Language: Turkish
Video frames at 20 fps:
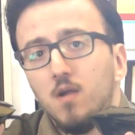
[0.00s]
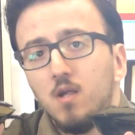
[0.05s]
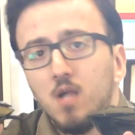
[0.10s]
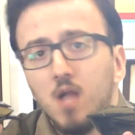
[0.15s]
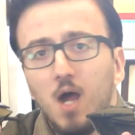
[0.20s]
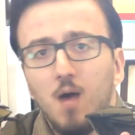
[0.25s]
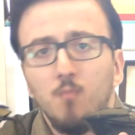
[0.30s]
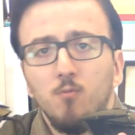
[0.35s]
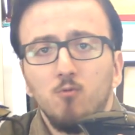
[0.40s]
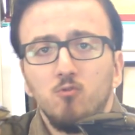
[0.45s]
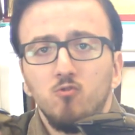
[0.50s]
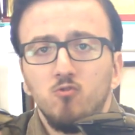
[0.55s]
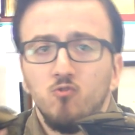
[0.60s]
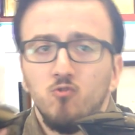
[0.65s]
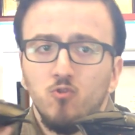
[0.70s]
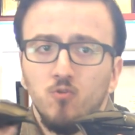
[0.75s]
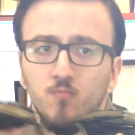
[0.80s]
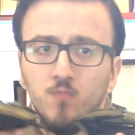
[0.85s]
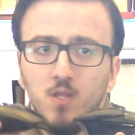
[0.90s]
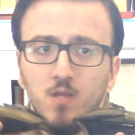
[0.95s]
kablosuz
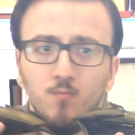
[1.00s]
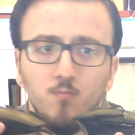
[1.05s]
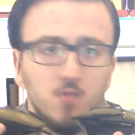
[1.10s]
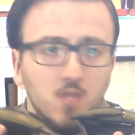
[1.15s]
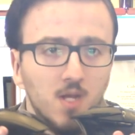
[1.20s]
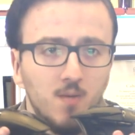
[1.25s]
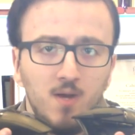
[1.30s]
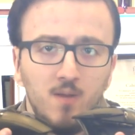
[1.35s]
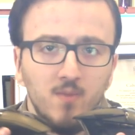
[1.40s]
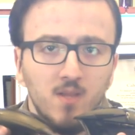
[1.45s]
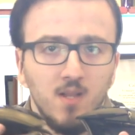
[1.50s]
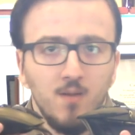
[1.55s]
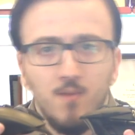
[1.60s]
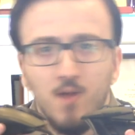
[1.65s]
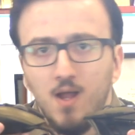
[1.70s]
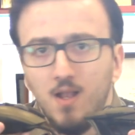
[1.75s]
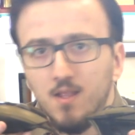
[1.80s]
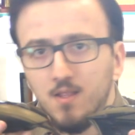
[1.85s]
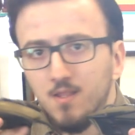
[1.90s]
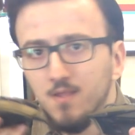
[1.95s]
sürümde bu tamamıyla
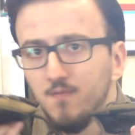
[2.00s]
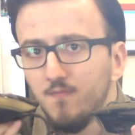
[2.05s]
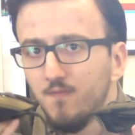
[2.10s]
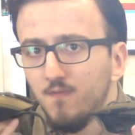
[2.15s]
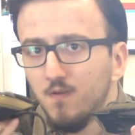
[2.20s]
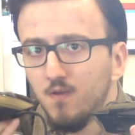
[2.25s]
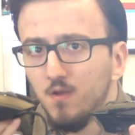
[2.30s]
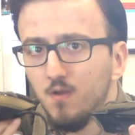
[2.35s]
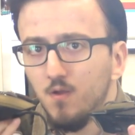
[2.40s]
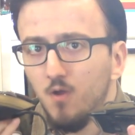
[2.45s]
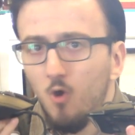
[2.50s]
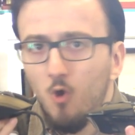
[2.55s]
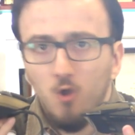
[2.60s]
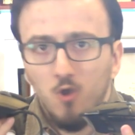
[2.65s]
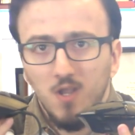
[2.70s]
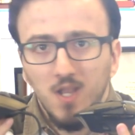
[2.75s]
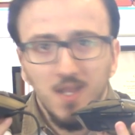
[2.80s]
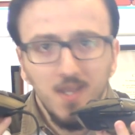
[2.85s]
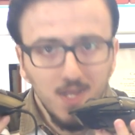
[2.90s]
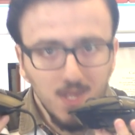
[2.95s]
maalesef
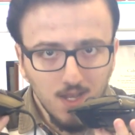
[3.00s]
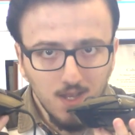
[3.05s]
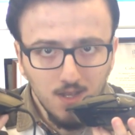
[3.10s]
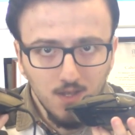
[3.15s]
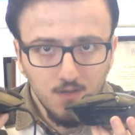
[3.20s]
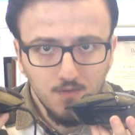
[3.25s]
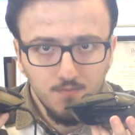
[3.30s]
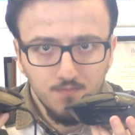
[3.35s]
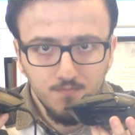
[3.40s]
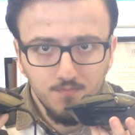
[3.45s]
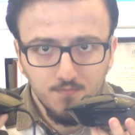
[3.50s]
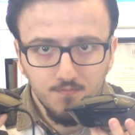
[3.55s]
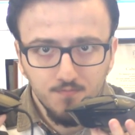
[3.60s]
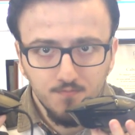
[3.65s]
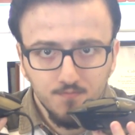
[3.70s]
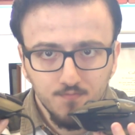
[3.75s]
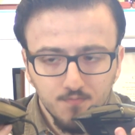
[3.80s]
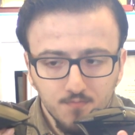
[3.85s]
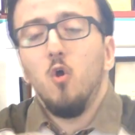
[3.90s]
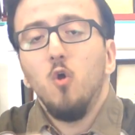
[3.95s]
öyle değil.
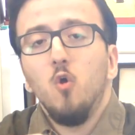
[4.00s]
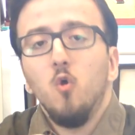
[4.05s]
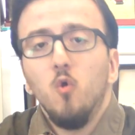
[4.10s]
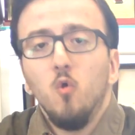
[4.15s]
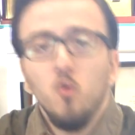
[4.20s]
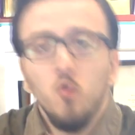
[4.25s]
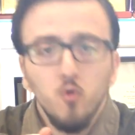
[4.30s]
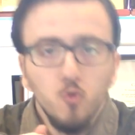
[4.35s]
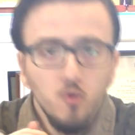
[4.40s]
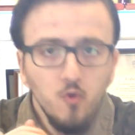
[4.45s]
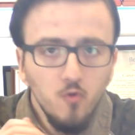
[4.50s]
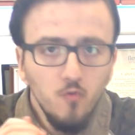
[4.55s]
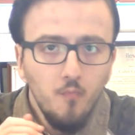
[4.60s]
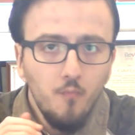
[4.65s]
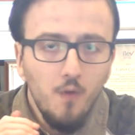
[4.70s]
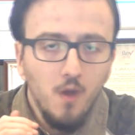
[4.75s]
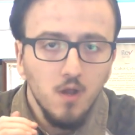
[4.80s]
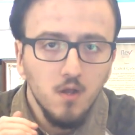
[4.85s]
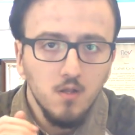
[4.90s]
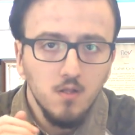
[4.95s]
Ürünün
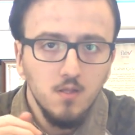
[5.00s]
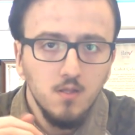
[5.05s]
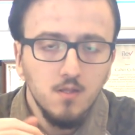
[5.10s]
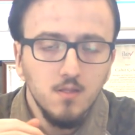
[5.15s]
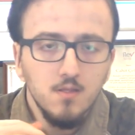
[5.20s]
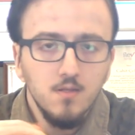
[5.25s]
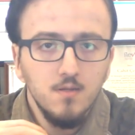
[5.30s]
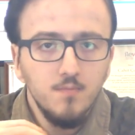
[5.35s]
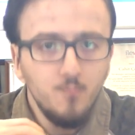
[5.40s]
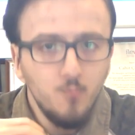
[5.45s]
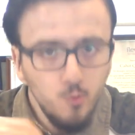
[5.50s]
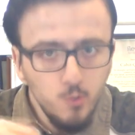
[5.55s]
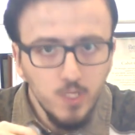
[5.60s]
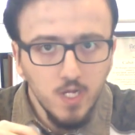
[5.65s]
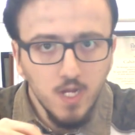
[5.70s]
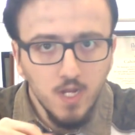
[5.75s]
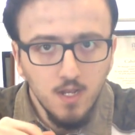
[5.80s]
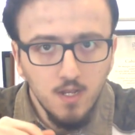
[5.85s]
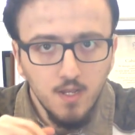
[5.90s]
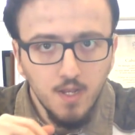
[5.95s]
farklılıkları bu
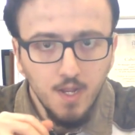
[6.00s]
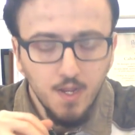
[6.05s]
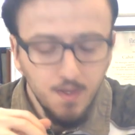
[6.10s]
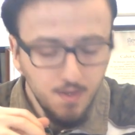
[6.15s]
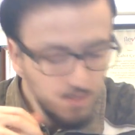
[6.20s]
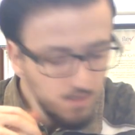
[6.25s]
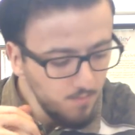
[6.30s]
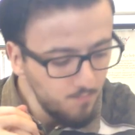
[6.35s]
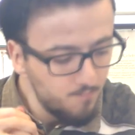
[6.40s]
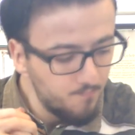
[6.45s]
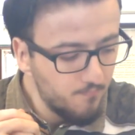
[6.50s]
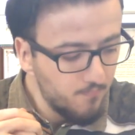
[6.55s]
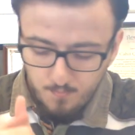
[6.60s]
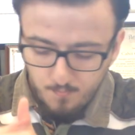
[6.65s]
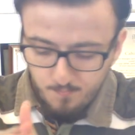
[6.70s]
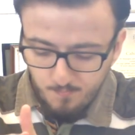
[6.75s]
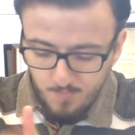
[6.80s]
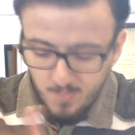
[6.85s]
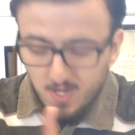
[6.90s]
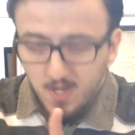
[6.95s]
şekildeydi.
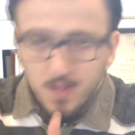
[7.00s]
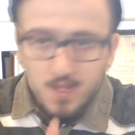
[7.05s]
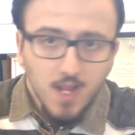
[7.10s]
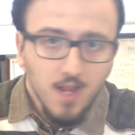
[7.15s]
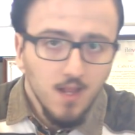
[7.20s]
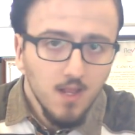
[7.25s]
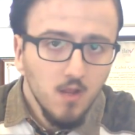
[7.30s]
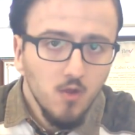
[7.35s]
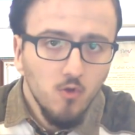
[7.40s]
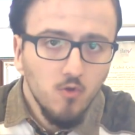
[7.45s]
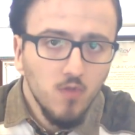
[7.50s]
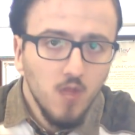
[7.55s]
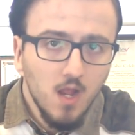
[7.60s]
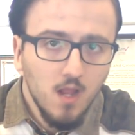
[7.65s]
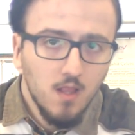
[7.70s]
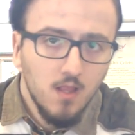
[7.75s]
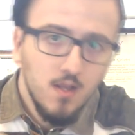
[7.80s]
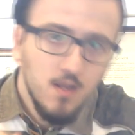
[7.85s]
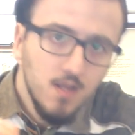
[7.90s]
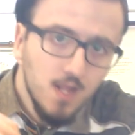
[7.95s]
Peki teknik
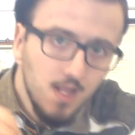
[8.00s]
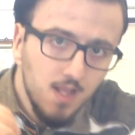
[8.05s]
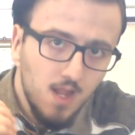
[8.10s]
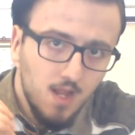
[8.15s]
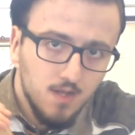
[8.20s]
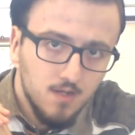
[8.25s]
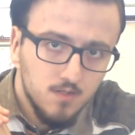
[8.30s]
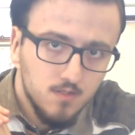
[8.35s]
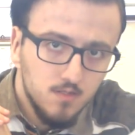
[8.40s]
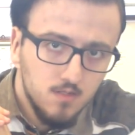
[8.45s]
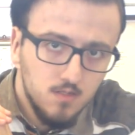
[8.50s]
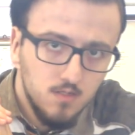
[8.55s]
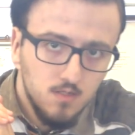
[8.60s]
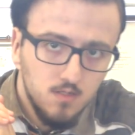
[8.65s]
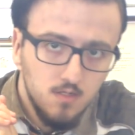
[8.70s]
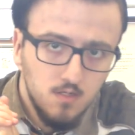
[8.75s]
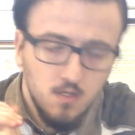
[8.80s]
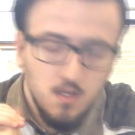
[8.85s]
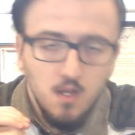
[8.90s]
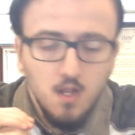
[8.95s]
özellikleri neler?
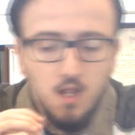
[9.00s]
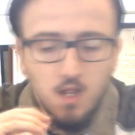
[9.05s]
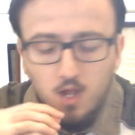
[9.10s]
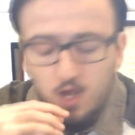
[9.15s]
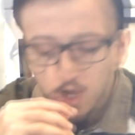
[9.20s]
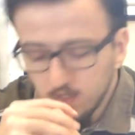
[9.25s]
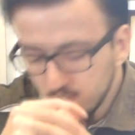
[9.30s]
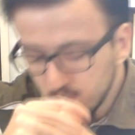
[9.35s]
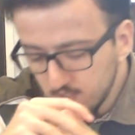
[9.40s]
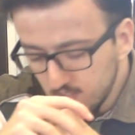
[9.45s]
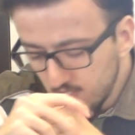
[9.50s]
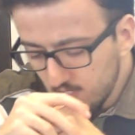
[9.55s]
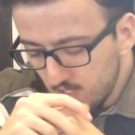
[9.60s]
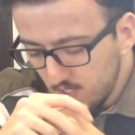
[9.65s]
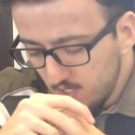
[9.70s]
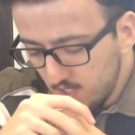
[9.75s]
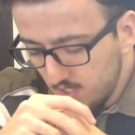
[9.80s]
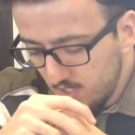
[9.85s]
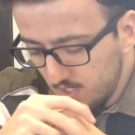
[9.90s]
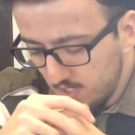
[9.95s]

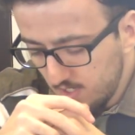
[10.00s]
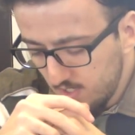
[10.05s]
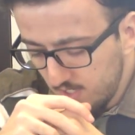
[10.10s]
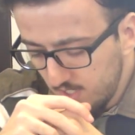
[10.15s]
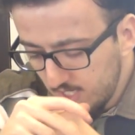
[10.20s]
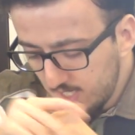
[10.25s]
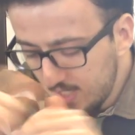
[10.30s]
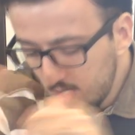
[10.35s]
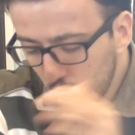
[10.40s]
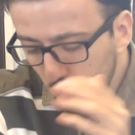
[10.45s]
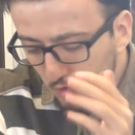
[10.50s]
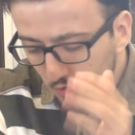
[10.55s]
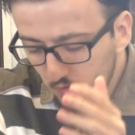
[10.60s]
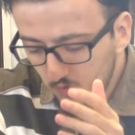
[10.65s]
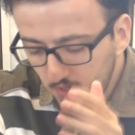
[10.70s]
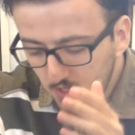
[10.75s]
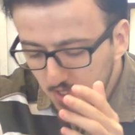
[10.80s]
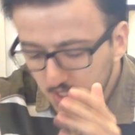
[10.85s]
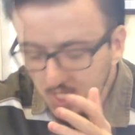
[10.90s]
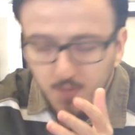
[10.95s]
Aslında iki
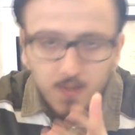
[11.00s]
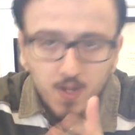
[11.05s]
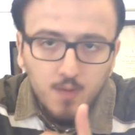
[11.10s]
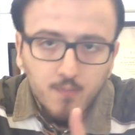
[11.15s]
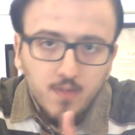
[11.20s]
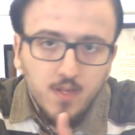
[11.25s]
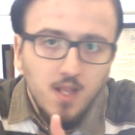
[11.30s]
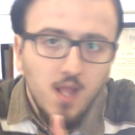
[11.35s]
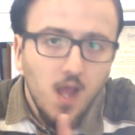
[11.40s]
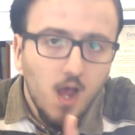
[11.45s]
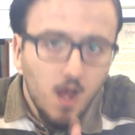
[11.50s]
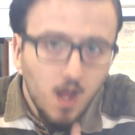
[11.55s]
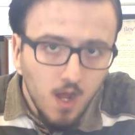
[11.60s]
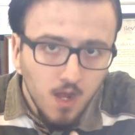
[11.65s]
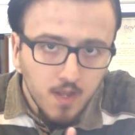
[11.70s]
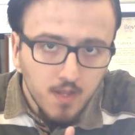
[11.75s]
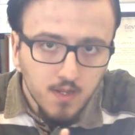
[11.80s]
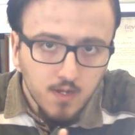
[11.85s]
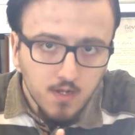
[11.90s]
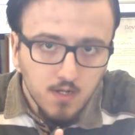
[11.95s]
ürün de tamamıyla
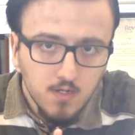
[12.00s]
aynı.